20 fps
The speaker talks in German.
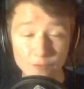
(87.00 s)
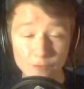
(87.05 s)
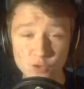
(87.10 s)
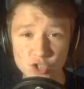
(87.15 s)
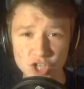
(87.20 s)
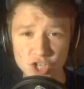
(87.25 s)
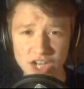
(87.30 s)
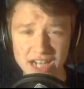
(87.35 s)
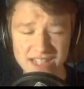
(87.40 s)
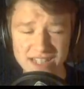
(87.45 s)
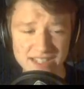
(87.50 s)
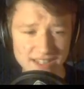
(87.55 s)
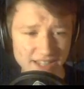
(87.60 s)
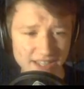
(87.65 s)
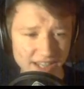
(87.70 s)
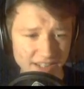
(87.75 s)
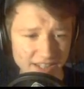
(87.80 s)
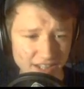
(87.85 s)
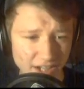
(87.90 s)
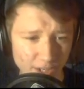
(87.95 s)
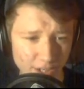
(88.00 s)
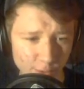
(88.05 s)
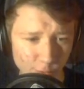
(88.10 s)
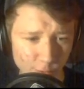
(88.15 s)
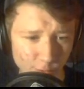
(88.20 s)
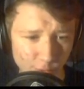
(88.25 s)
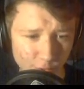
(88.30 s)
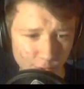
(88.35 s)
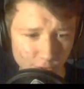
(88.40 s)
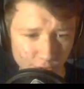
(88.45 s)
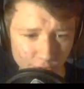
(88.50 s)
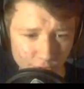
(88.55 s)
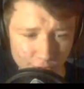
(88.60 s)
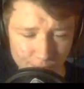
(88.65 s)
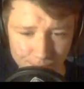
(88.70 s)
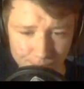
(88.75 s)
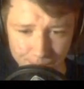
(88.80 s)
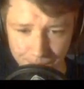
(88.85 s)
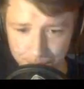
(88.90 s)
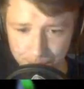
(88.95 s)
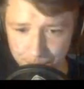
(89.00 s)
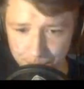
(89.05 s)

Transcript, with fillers: hat mir schon den letzten nach den Anruf, ähm...